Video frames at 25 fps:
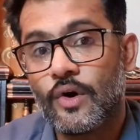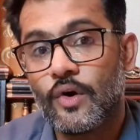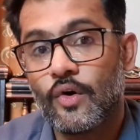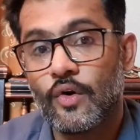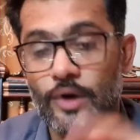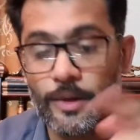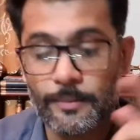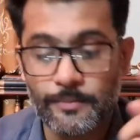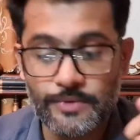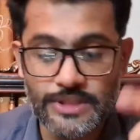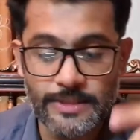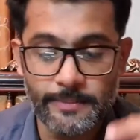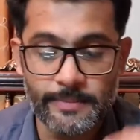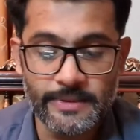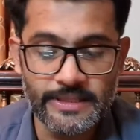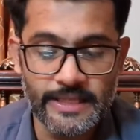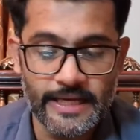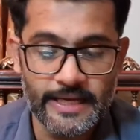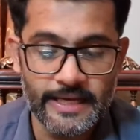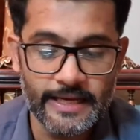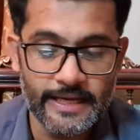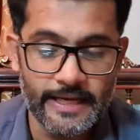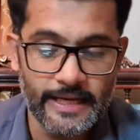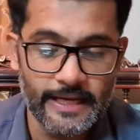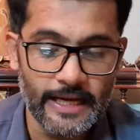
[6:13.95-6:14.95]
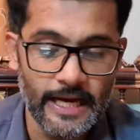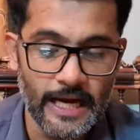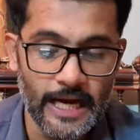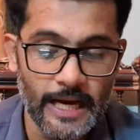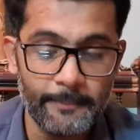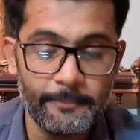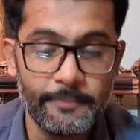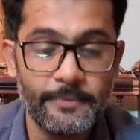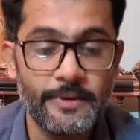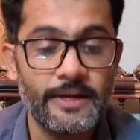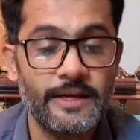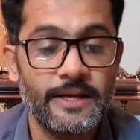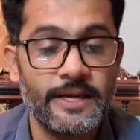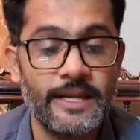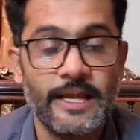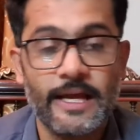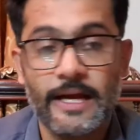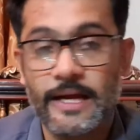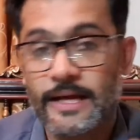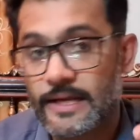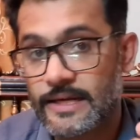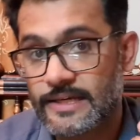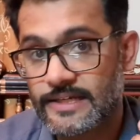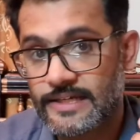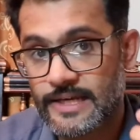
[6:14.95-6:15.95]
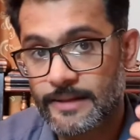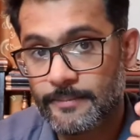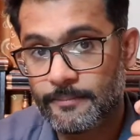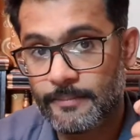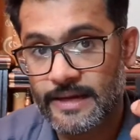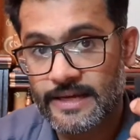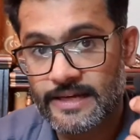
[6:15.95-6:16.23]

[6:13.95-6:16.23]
और मुझे बताएं कि आपने अगर ये